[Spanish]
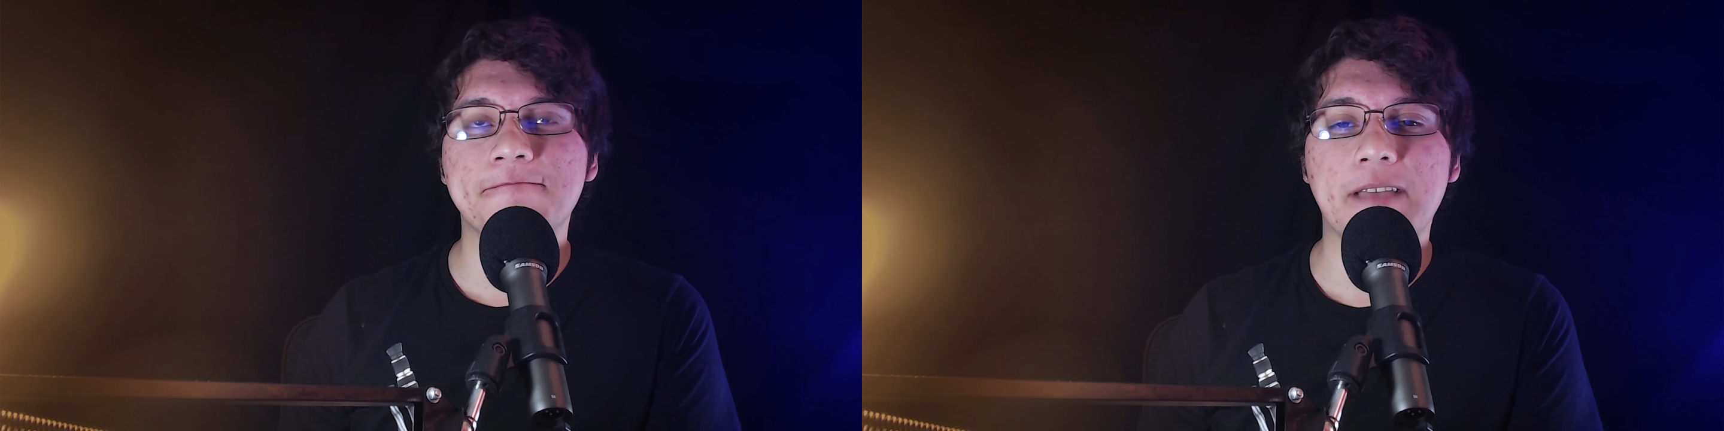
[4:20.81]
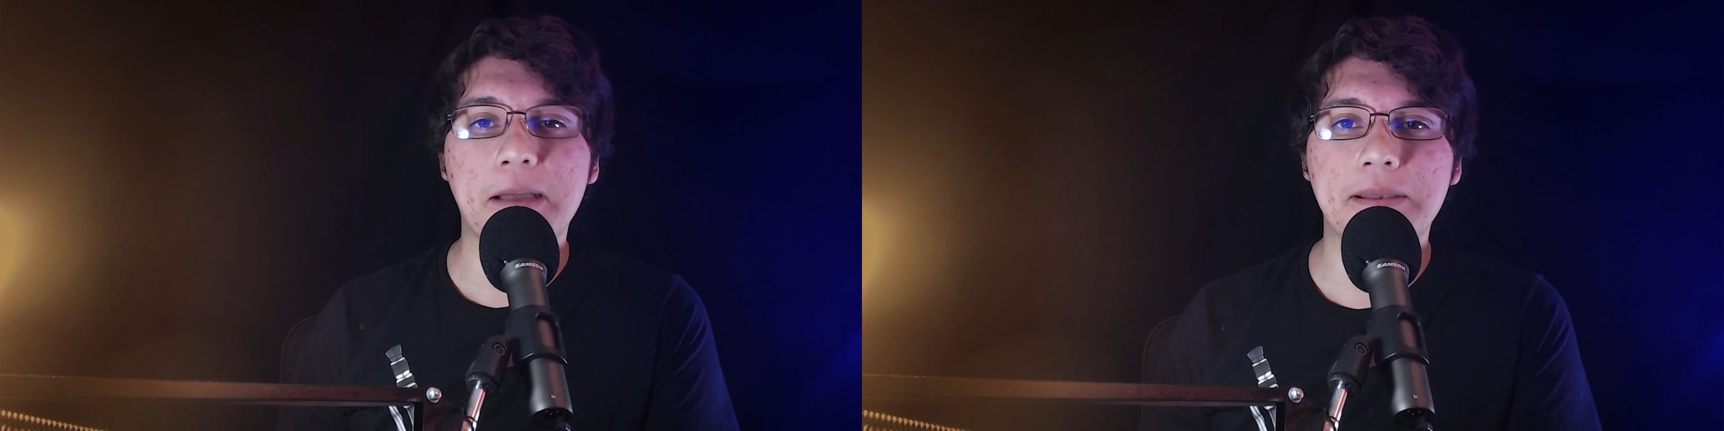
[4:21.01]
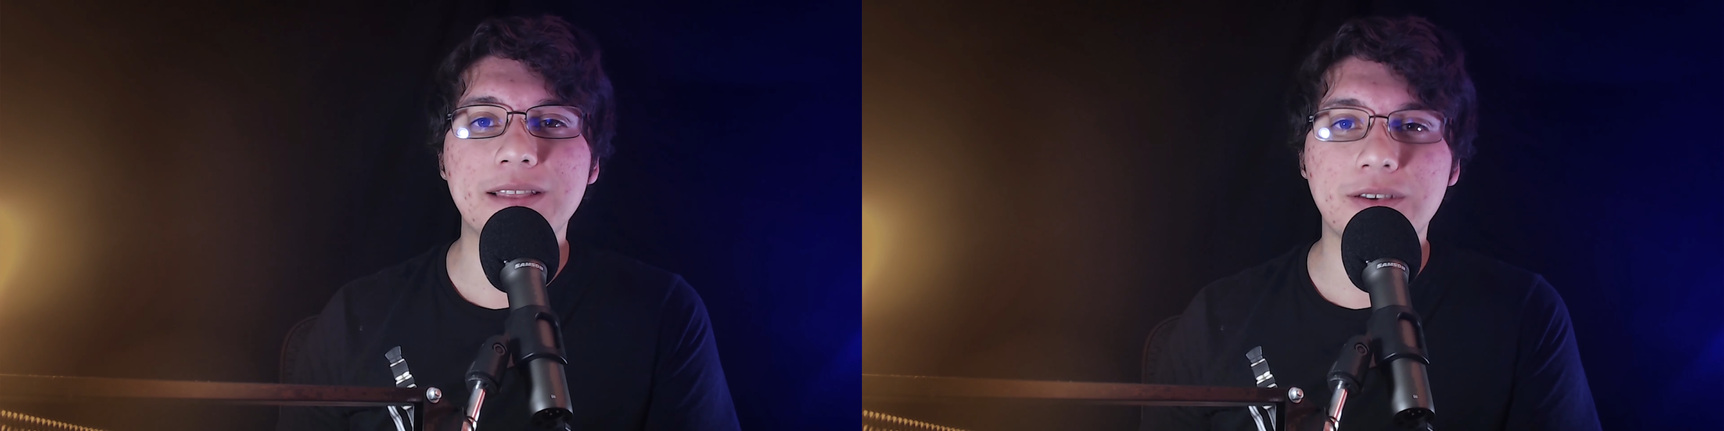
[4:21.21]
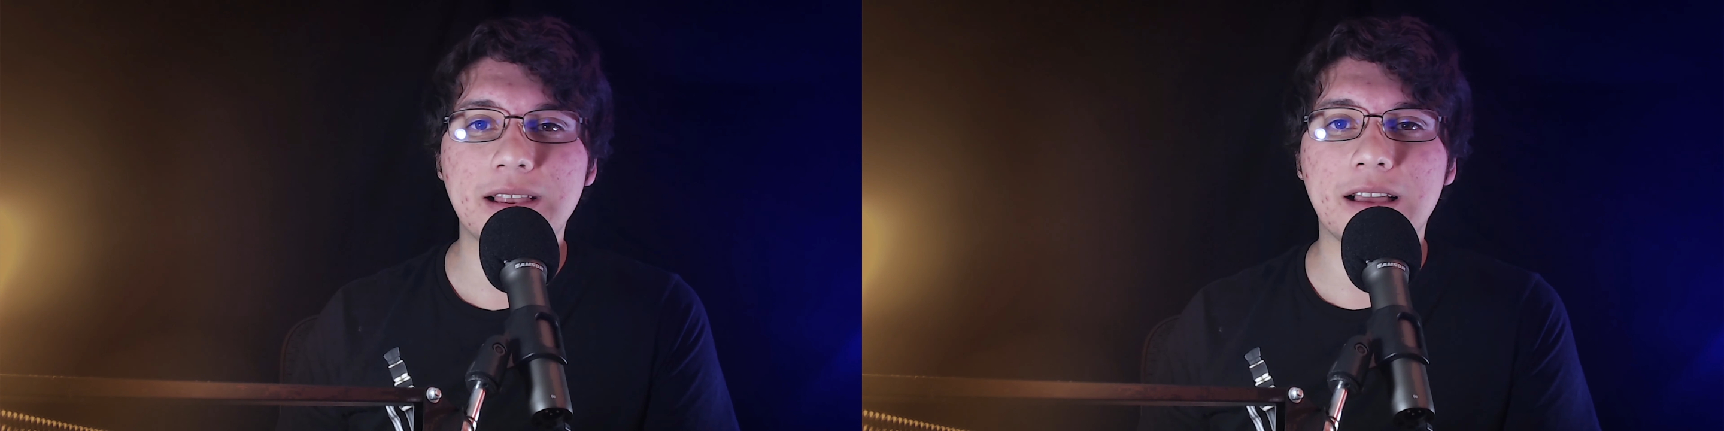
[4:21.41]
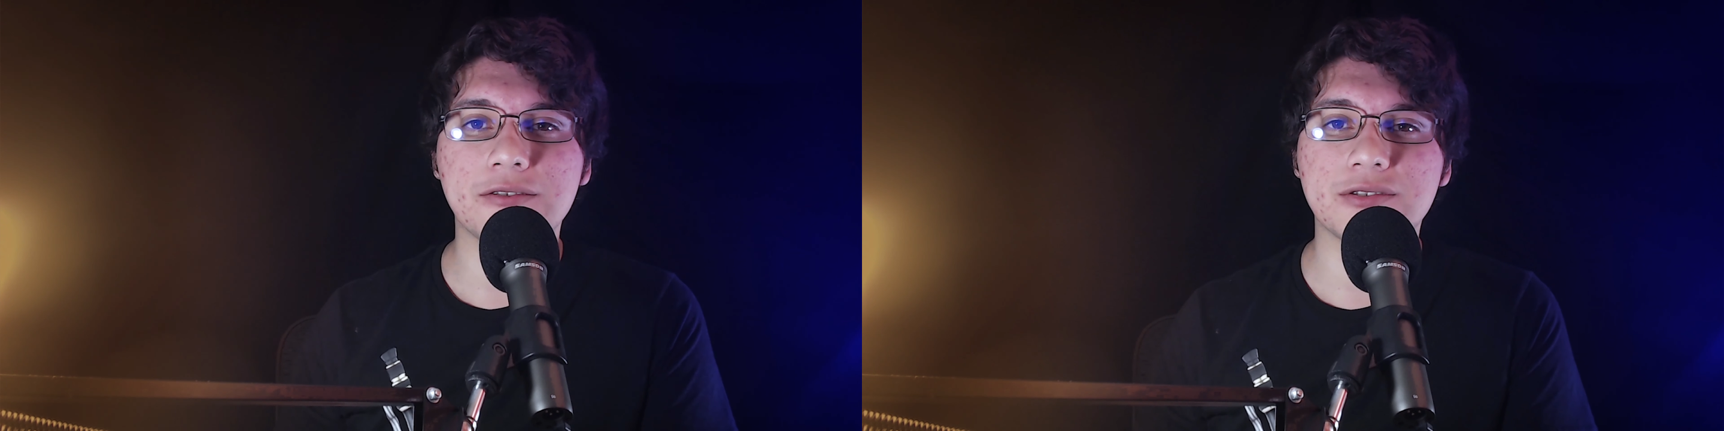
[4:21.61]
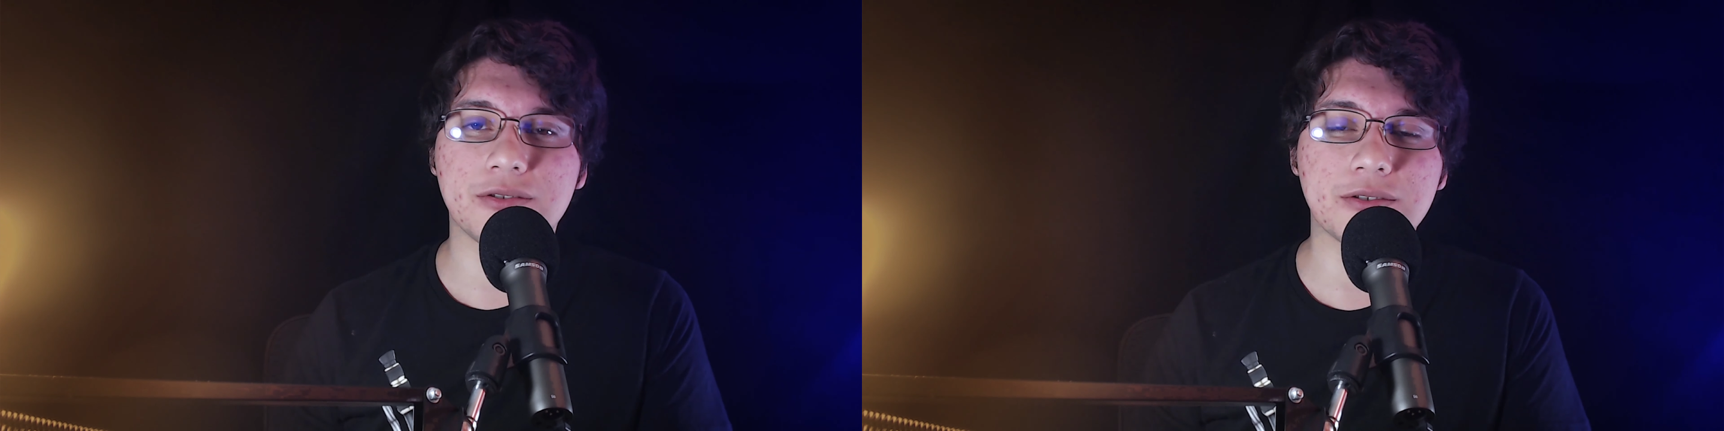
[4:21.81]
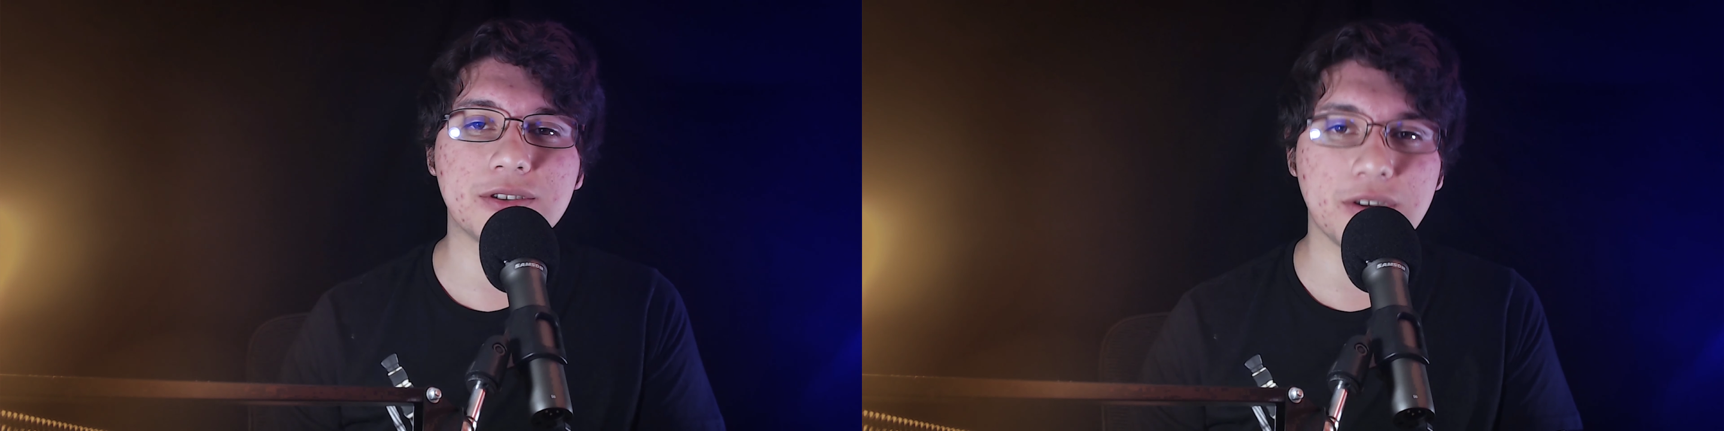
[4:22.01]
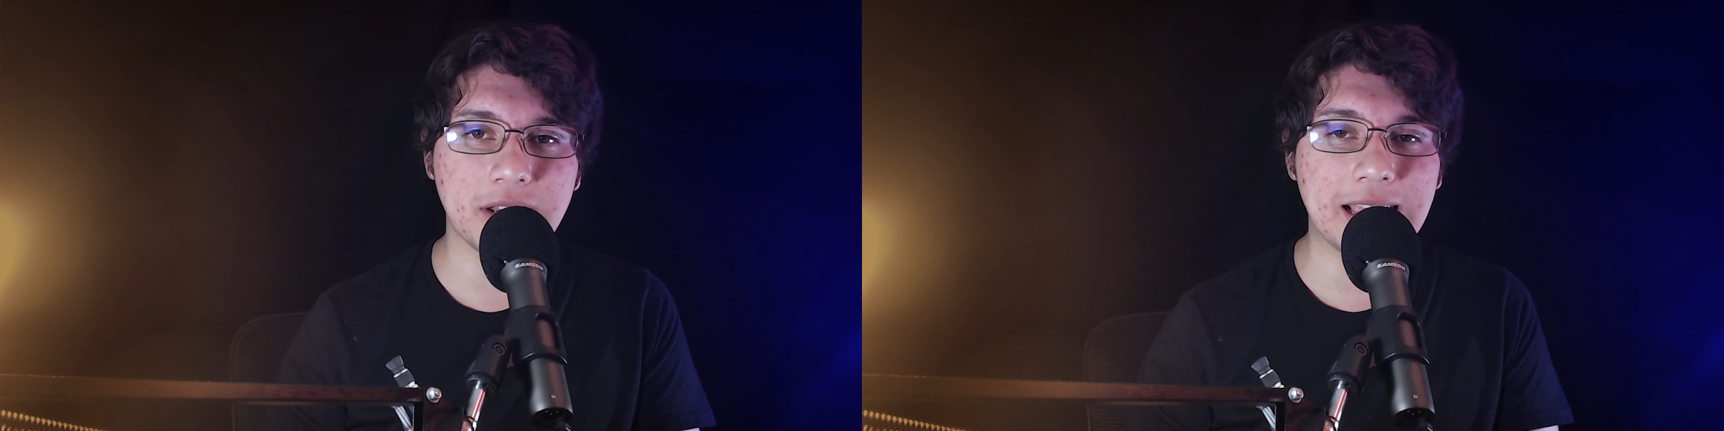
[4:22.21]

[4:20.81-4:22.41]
hablando de la construcción